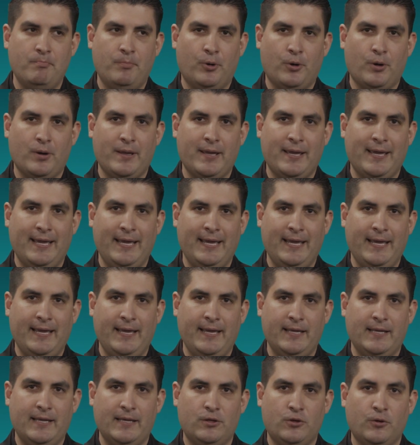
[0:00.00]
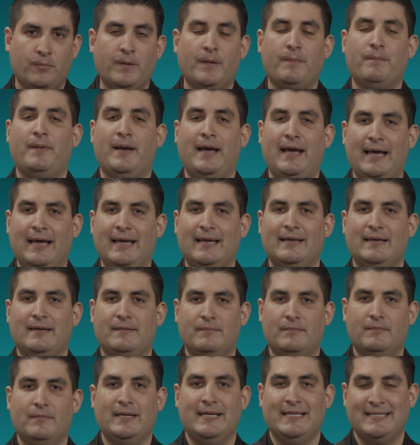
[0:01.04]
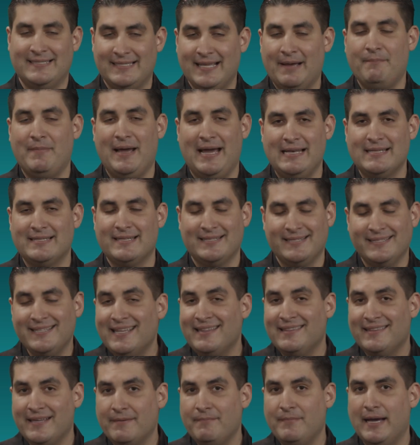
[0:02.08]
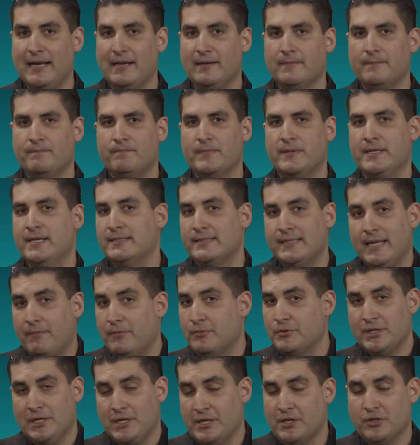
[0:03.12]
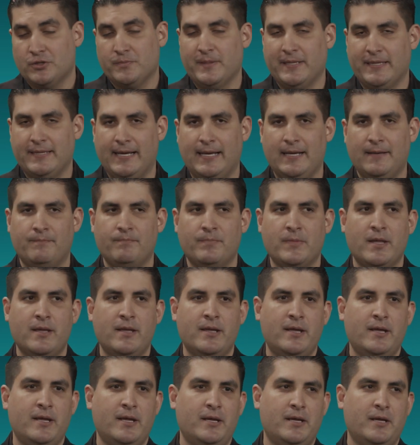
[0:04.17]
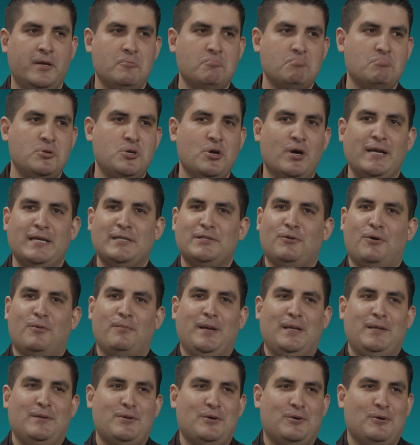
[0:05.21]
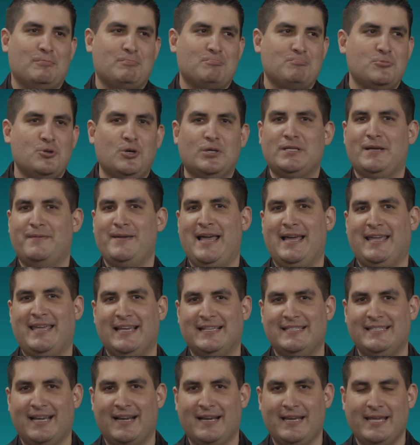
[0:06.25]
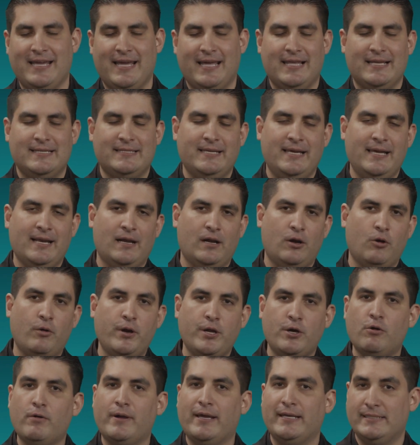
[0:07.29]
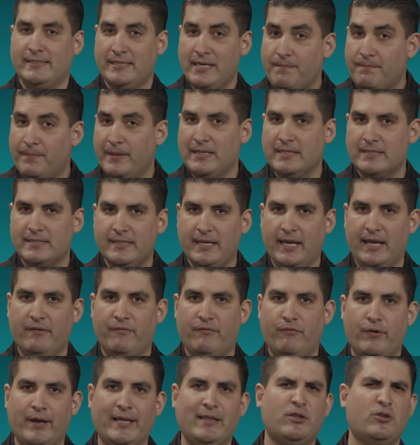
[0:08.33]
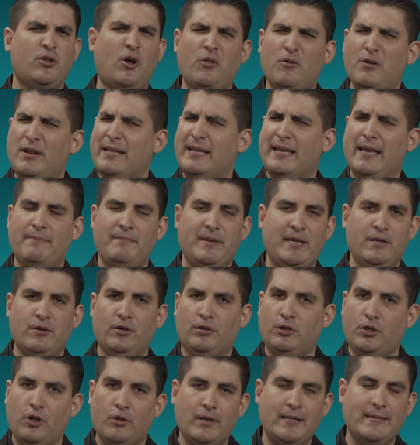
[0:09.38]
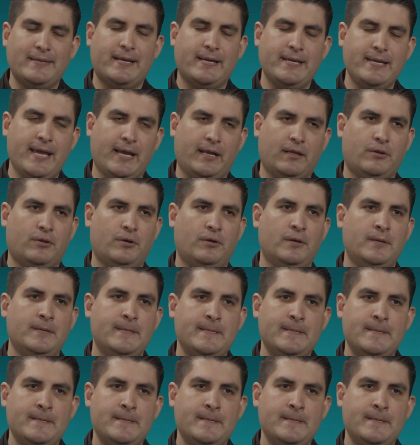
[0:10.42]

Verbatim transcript: porque tu papá está mal, se siente mal, y estamos en el hospital. Yo en ese momento no sabía qué hacer ni qué decir, lo único que sí pensé fue todo el camino, todo el trayecto.